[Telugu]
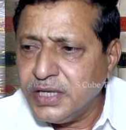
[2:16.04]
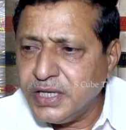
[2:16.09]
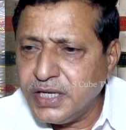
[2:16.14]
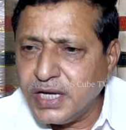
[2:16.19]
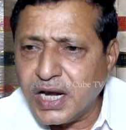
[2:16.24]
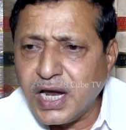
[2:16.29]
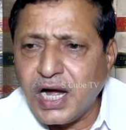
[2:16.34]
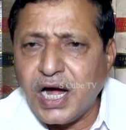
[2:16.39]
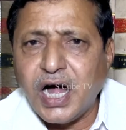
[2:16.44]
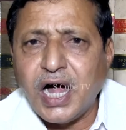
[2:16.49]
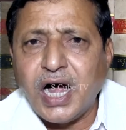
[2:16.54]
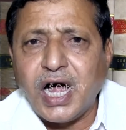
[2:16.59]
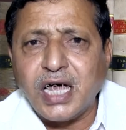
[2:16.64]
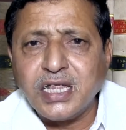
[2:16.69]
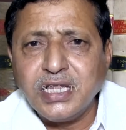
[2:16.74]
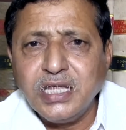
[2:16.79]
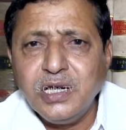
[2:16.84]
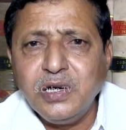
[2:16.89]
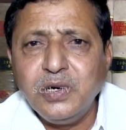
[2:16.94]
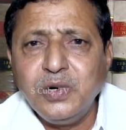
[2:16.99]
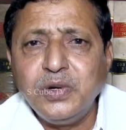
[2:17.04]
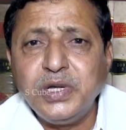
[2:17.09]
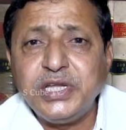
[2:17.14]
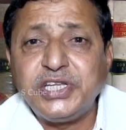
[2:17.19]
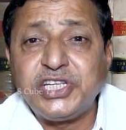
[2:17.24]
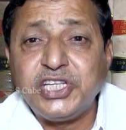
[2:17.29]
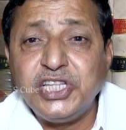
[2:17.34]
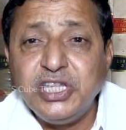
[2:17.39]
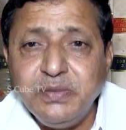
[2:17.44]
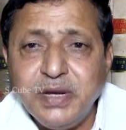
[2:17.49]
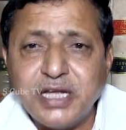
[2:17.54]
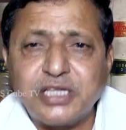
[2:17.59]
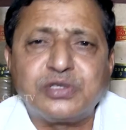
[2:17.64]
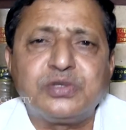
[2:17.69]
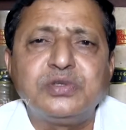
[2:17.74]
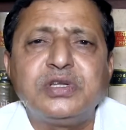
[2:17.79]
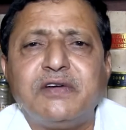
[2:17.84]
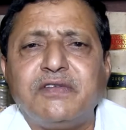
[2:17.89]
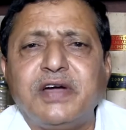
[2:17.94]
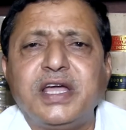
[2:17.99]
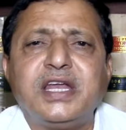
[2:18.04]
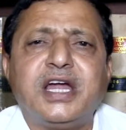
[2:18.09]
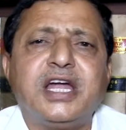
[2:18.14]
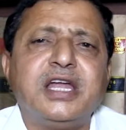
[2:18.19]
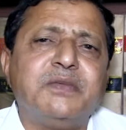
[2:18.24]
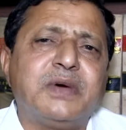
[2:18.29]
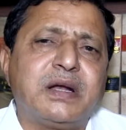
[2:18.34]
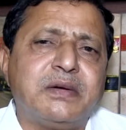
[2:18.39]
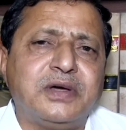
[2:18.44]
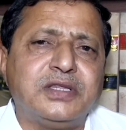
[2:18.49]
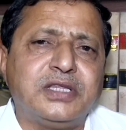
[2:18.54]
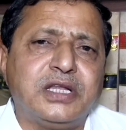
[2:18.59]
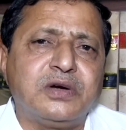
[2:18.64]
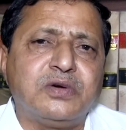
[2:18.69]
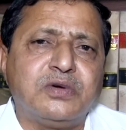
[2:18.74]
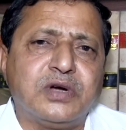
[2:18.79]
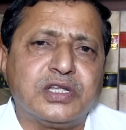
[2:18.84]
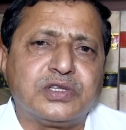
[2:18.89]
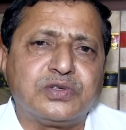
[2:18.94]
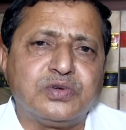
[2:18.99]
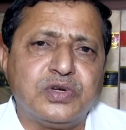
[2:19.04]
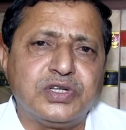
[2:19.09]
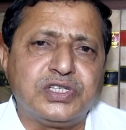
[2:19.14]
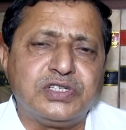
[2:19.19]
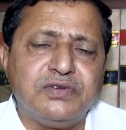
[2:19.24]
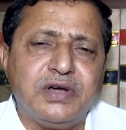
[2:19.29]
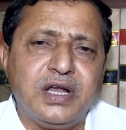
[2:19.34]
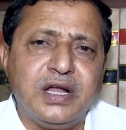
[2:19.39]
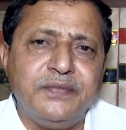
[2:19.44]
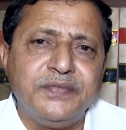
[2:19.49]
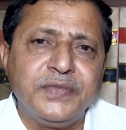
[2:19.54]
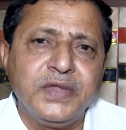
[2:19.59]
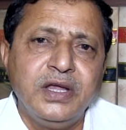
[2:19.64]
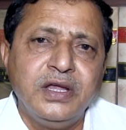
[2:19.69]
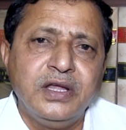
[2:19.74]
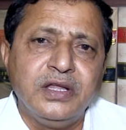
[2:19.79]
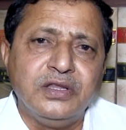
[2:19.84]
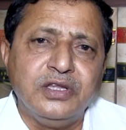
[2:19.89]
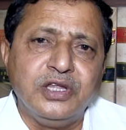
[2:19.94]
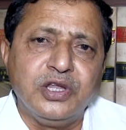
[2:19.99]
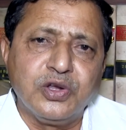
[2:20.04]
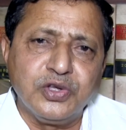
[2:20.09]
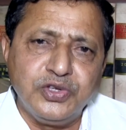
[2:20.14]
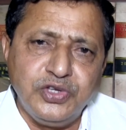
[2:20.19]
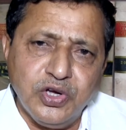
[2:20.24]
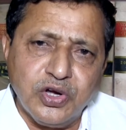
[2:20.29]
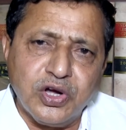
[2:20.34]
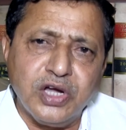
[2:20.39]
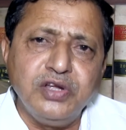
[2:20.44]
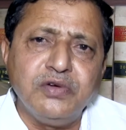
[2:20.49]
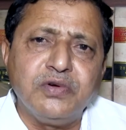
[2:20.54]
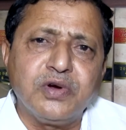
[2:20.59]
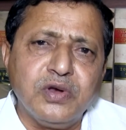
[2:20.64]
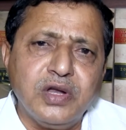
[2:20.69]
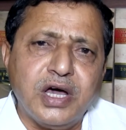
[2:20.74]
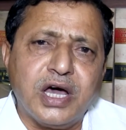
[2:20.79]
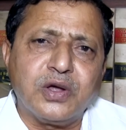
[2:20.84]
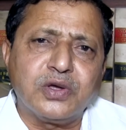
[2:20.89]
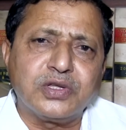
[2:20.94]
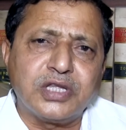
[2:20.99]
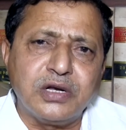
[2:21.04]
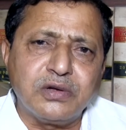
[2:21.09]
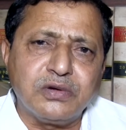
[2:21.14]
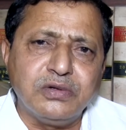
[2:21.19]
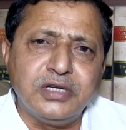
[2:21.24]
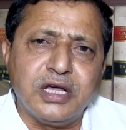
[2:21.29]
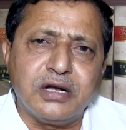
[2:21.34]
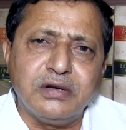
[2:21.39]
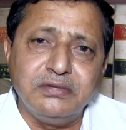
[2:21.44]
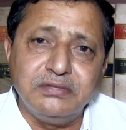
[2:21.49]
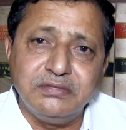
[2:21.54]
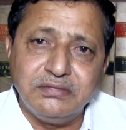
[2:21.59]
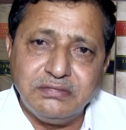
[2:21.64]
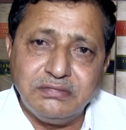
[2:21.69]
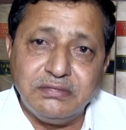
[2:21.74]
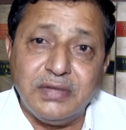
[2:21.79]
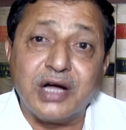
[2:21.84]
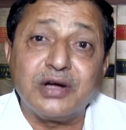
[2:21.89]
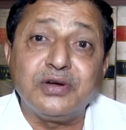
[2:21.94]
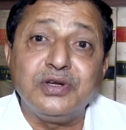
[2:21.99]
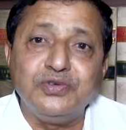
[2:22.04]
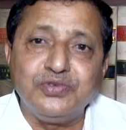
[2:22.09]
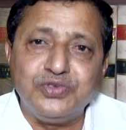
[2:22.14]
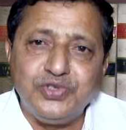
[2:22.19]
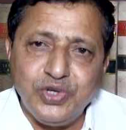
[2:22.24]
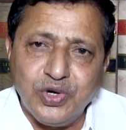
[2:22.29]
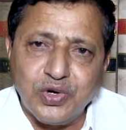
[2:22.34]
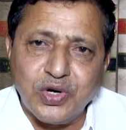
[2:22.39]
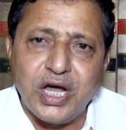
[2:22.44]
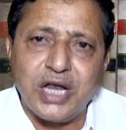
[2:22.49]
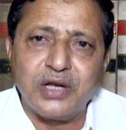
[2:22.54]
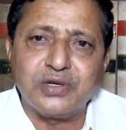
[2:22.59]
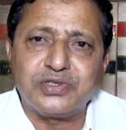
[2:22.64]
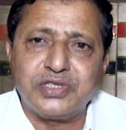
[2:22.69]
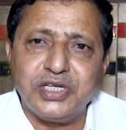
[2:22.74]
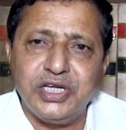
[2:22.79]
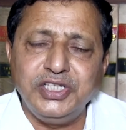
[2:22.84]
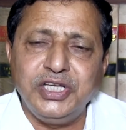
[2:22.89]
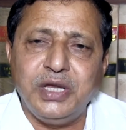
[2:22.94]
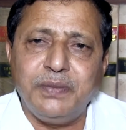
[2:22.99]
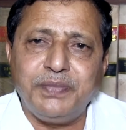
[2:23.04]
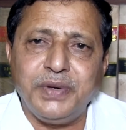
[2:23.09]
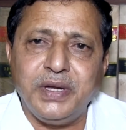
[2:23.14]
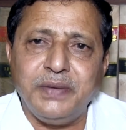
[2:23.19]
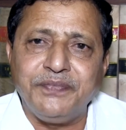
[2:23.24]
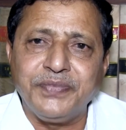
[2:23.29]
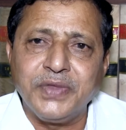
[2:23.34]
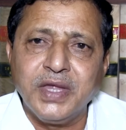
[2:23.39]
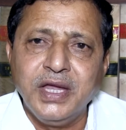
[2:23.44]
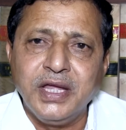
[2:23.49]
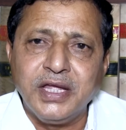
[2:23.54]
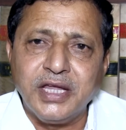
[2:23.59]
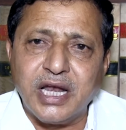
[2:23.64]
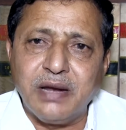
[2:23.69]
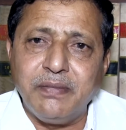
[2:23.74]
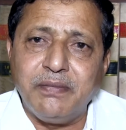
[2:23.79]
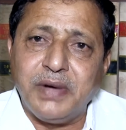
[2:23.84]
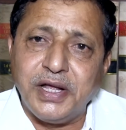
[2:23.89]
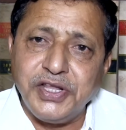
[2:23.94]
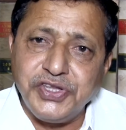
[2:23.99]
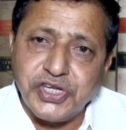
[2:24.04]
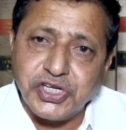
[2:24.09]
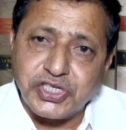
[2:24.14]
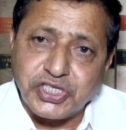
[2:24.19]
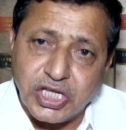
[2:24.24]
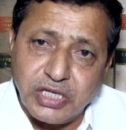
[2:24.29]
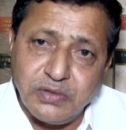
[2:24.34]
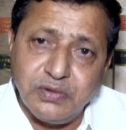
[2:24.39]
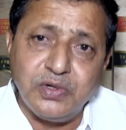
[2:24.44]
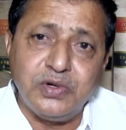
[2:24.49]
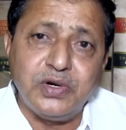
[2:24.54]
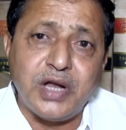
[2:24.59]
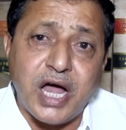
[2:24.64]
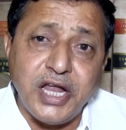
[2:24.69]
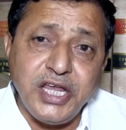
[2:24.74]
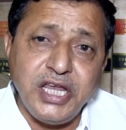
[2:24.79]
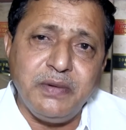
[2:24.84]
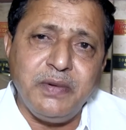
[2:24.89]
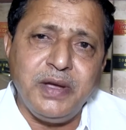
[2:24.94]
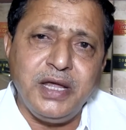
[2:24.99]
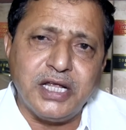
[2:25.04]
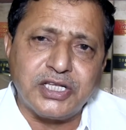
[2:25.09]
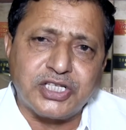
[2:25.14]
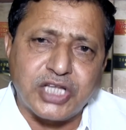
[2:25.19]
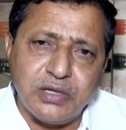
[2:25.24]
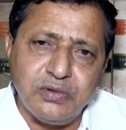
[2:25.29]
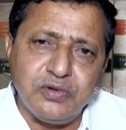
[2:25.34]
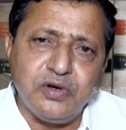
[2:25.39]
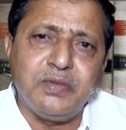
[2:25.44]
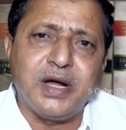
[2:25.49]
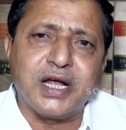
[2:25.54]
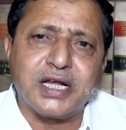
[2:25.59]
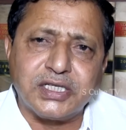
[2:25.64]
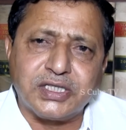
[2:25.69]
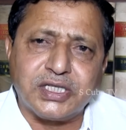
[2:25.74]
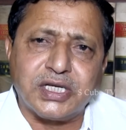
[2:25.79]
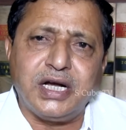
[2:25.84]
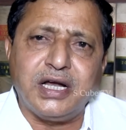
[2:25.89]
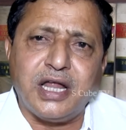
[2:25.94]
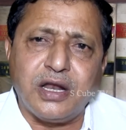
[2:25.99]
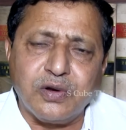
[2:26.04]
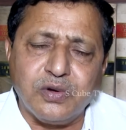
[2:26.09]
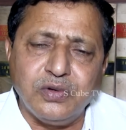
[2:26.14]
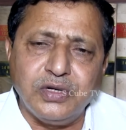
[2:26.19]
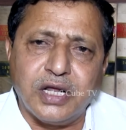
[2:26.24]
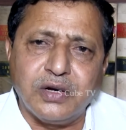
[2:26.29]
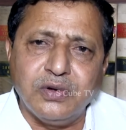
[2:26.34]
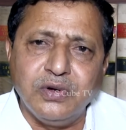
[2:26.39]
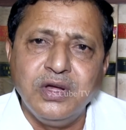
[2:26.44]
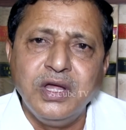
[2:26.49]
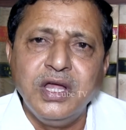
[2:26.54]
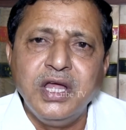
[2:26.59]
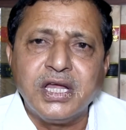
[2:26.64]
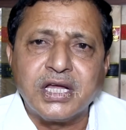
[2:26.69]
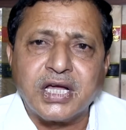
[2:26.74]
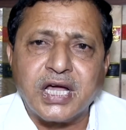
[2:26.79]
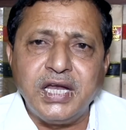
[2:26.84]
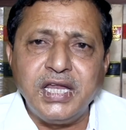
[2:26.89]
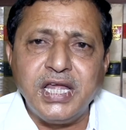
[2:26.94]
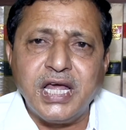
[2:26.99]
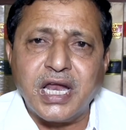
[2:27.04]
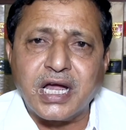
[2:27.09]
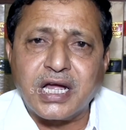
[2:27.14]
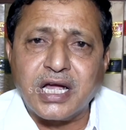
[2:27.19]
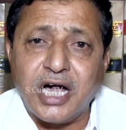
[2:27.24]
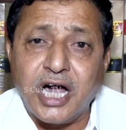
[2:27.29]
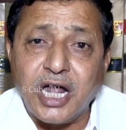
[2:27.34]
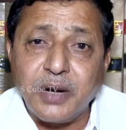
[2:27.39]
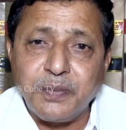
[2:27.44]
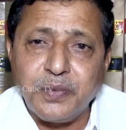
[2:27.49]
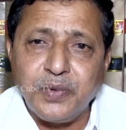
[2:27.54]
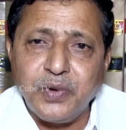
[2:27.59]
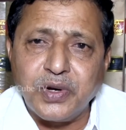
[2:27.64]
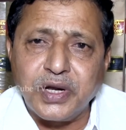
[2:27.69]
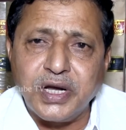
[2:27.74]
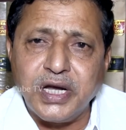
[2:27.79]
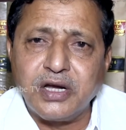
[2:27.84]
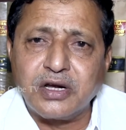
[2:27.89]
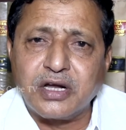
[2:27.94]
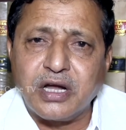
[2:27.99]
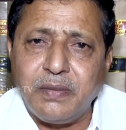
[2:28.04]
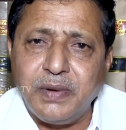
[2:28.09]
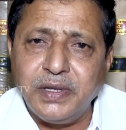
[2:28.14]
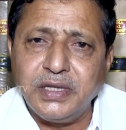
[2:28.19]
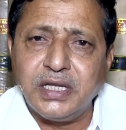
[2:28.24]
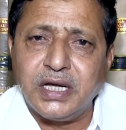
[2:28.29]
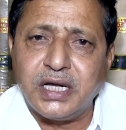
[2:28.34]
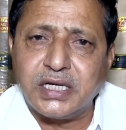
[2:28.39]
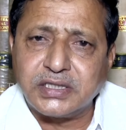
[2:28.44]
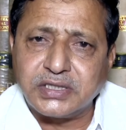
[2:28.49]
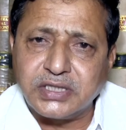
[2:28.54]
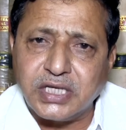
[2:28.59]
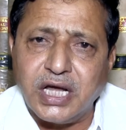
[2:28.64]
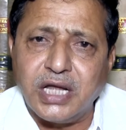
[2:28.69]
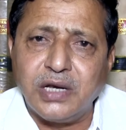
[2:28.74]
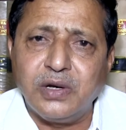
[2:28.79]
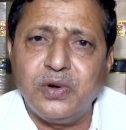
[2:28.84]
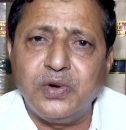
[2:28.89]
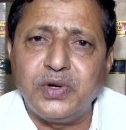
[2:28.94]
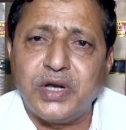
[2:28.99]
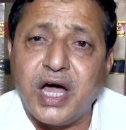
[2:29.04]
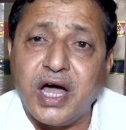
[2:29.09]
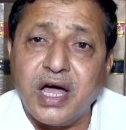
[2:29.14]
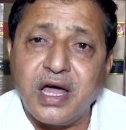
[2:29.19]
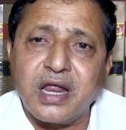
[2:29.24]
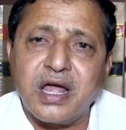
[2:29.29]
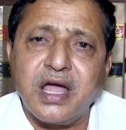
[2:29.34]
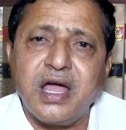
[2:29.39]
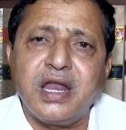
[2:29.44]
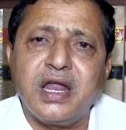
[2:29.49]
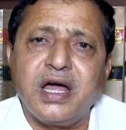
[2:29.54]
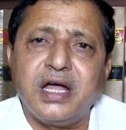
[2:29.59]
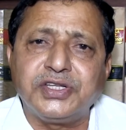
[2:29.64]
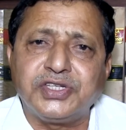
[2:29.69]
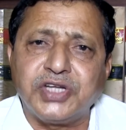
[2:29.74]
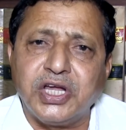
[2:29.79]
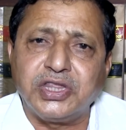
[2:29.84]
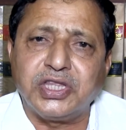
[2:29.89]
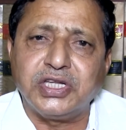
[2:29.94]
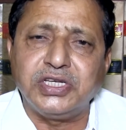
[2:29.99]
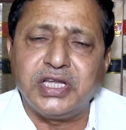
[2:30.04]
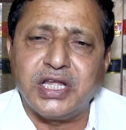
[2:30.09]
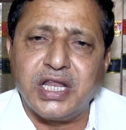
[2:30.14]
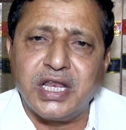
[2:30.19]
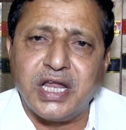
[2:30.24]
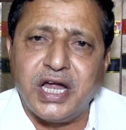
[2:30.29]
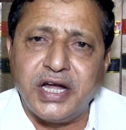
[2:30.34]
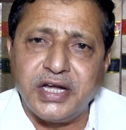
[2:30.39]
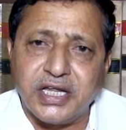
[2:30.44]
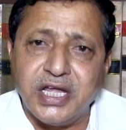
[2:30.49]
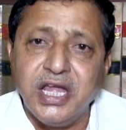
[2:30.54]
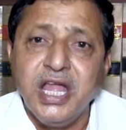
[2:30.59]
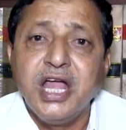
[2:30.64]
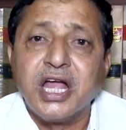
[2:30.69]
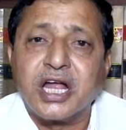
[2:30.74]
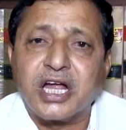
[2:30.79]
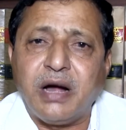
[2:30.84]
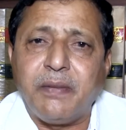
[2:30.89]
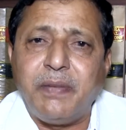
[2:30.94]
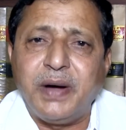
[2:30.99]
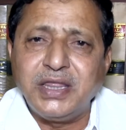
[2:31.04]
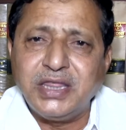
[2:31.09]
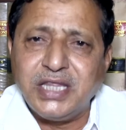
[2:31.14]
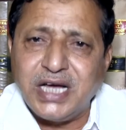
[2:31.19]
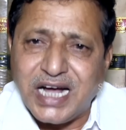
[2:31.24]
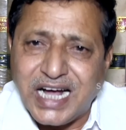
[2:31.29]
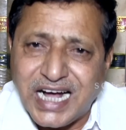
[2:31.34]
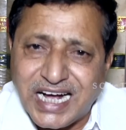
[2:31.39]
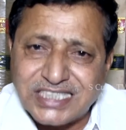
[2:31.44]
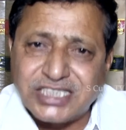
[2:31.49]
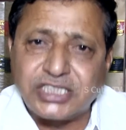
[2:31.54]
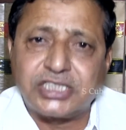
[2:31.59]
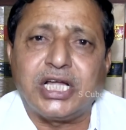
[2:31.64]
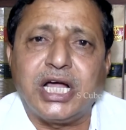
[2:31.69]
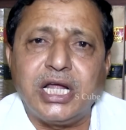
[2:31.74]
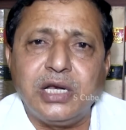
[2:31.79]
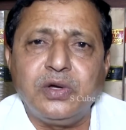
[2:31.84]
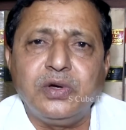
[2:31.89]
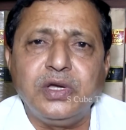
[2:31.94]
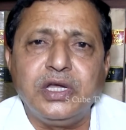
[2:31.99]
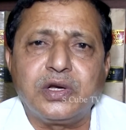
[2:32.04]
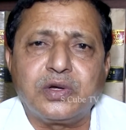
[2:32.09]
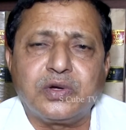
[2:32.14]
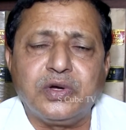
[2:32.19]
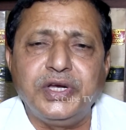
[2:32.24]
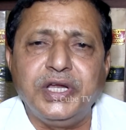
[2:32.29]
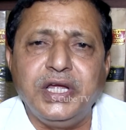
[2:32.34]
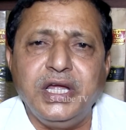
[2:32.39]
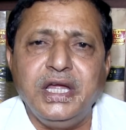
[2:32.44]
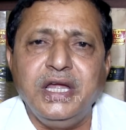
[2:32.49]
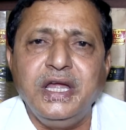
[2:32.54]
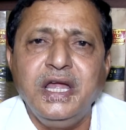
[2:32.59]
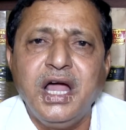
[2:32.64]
ఇలా ఆదిలో చిదిమేస్తున్న వైనాన్ని మనం అందరం కూడా చూడొచ్చు ఇవాళ నిరుద్యోగ యువకులు ఆ రోజు అనుకున్నారు మాకు ఉద్యోగాలు వస్తాయని చెప్పి ఇలా మంచి చదువును నాణ్యమైన చదువును మాకు ఇస్తారని అనుకున్నారు కానీ ఇలా కార్పొరేట్ కబంధ అస్తాల్లో నారాయణ చైతన్యం లాంటి కబంధ అస్తాల్లో ఎక్కుని